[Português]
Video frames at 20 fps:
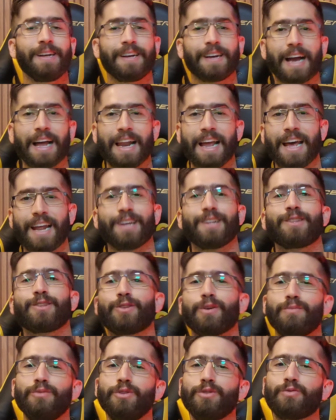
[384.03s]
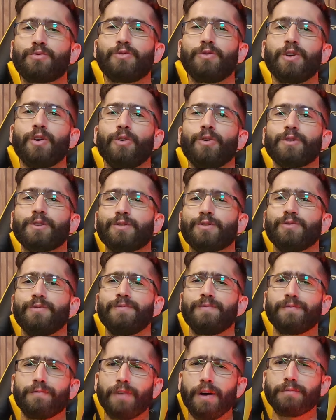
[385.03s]
Galera, estou muito curioso.
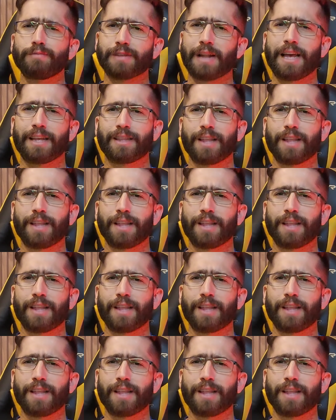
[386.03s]
Vamos lá